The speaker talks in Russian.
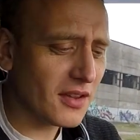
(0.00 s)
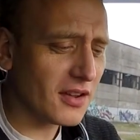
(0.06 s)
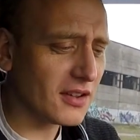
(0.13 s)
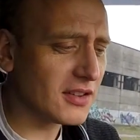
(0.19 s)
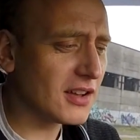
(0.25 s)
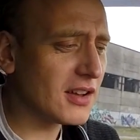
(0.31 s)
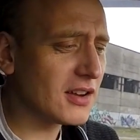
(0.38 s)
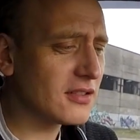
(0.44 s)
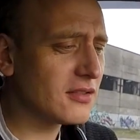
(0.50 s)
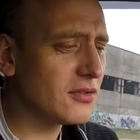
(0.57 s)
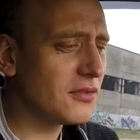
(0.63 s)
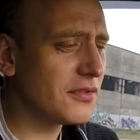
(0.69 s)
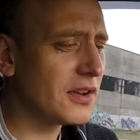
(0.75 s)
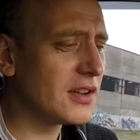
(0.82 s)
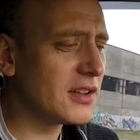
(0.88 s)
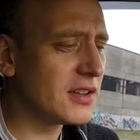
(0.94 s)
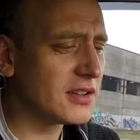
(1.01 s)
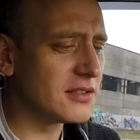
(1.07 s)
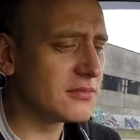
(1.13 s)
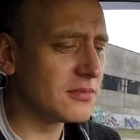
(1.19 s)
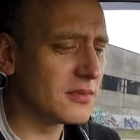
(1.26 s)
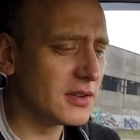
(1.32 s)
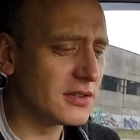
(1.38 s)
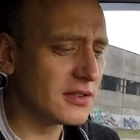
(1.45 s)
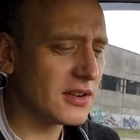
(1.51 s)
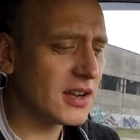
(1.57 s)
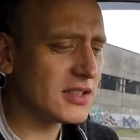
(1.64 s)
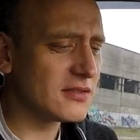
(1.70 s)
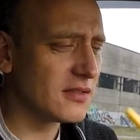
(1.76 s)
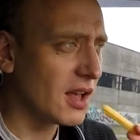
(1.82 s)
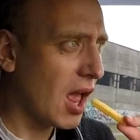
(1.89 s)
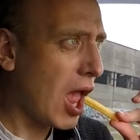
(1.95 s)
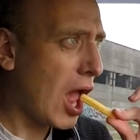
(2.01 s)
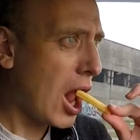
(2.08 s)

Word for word: Это картофельный, блин, разве?